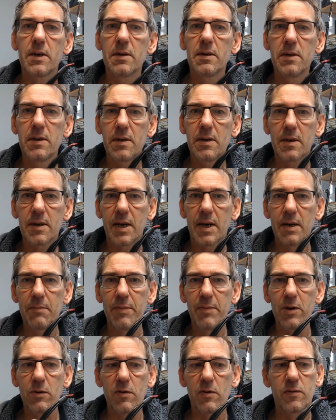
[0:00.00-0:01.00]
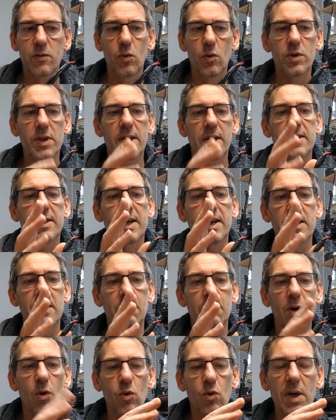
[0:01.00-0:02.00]
irgendein Mikrofon an einem
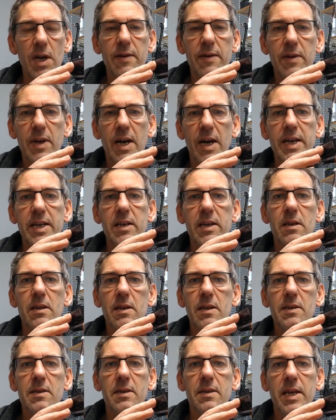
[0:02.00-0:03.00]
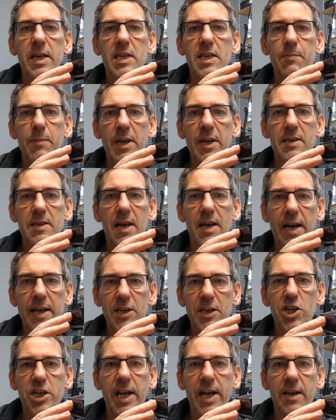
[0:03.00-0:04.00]
Low-Level-Eingang des DSPs
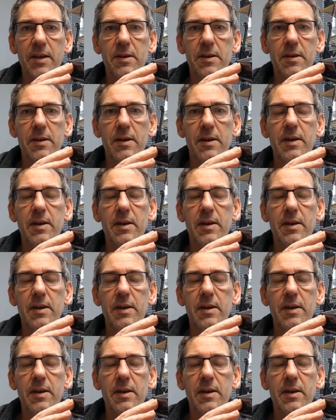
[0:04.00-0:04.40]
einsteckt,